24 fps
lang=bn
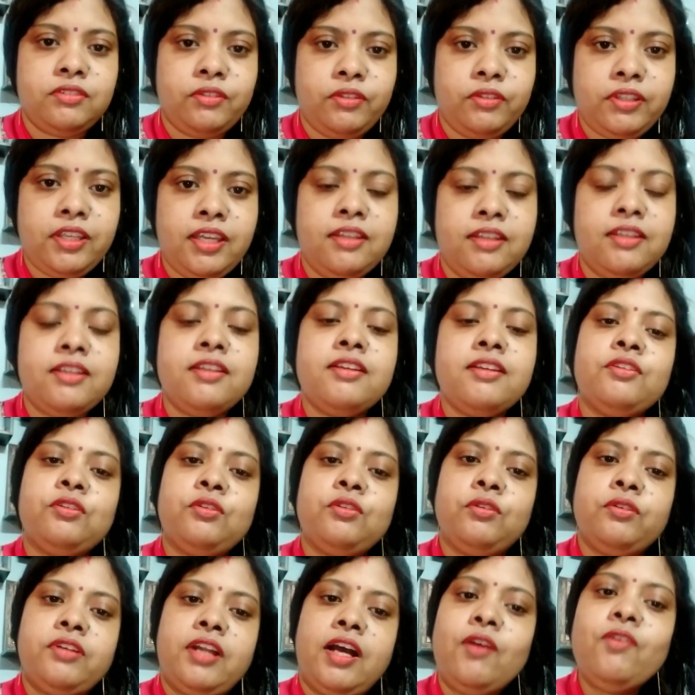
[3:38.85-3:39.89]
ওকে
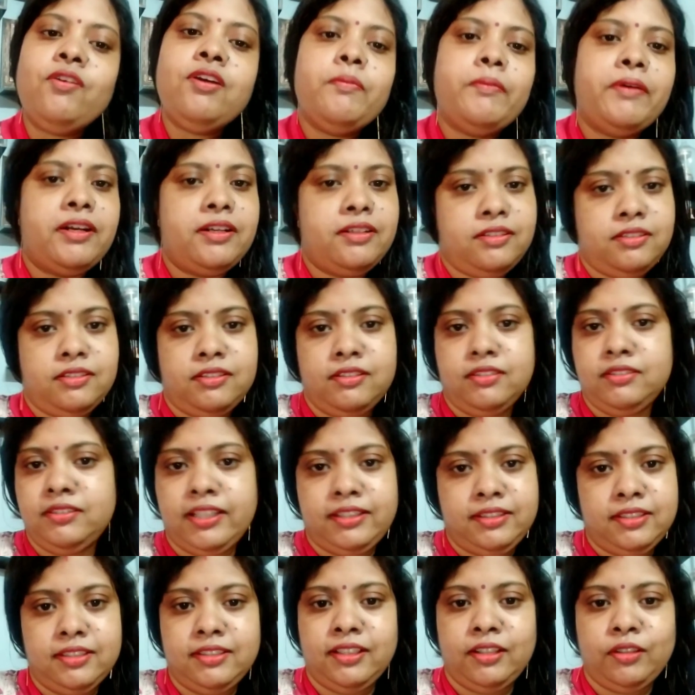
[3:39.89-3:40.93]
তো নাও এবার
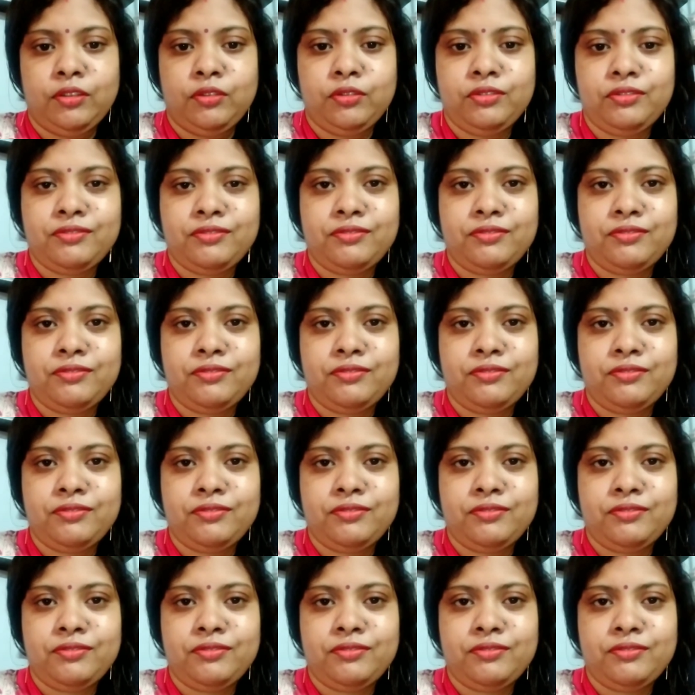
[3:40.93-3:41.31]
দেখতে থাকো